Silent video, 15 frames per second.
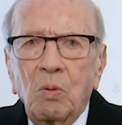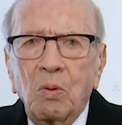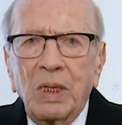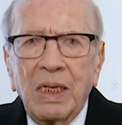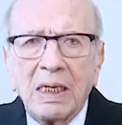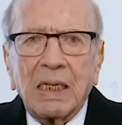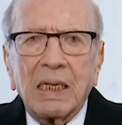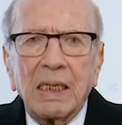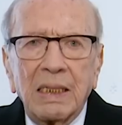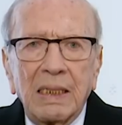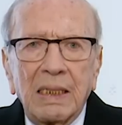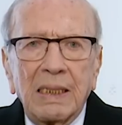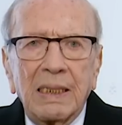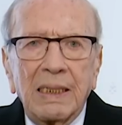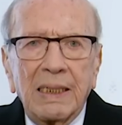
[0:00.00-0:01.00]
ولكن
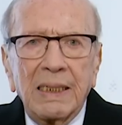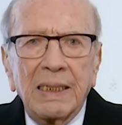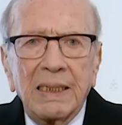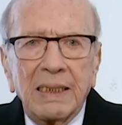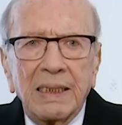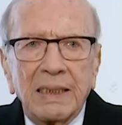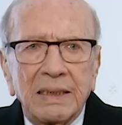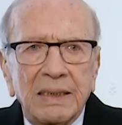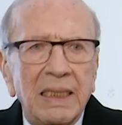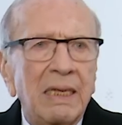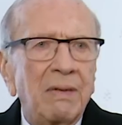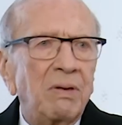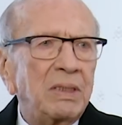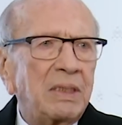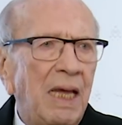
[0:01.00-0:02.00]
آه،
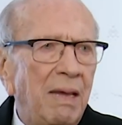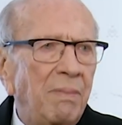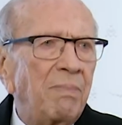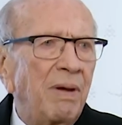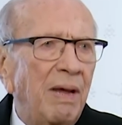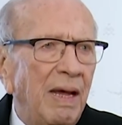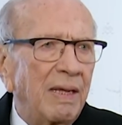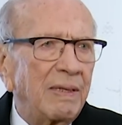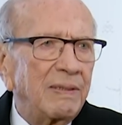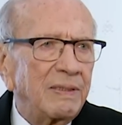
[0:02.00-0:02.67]
سنوات هامة